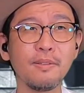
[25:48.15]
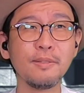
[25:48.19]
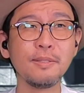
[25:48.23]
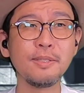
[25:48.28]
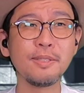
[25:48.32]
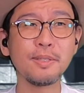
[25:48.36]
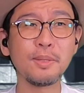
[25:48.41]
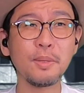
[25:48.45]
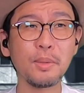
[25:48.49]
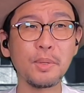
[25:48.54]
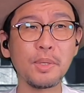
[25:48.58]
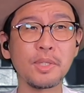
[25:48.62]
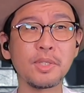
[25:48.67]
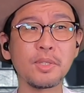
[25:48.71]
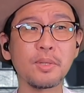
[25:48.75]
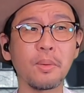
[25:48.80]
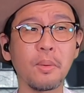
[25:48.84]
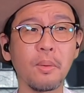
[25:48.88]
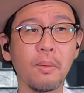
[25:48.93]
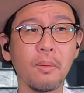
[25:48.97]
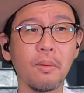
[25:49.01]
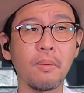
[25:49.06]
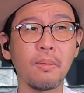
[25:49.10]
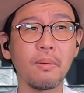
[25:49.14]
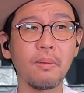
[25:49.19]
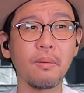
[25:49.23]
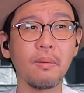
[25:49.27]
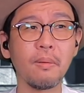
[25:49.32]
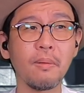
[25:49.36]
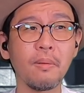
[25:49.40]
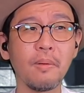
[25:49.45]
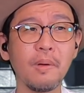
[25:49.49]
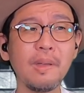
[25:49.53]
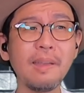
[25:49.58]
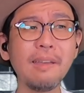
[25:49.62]
嘘でしょ
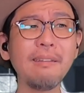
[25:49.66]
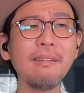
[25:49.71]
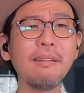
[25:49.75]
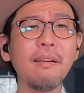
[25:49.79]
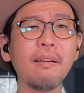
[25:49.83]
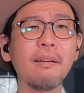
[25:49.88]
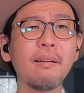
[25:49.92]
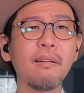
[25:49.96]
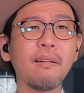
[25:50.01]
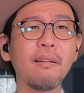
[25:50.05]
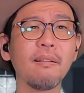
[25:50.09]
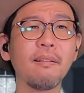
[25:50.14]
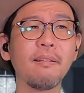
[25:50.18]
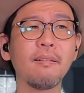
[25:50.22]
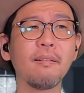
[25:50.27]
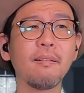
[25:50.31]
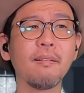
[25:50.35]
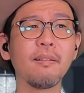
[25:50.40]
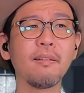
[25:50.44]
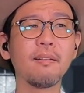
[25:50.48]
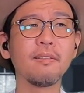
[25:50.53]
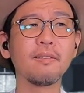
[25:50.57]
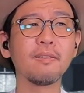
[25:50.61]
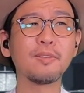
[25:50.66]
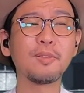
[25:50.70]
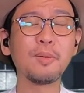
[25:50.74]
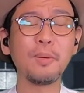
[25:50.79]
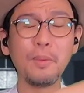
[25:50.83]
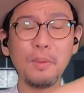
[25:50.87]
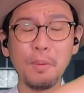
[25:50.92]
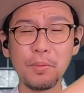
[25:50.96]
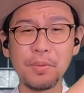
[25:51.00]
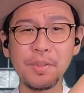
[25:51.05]
えど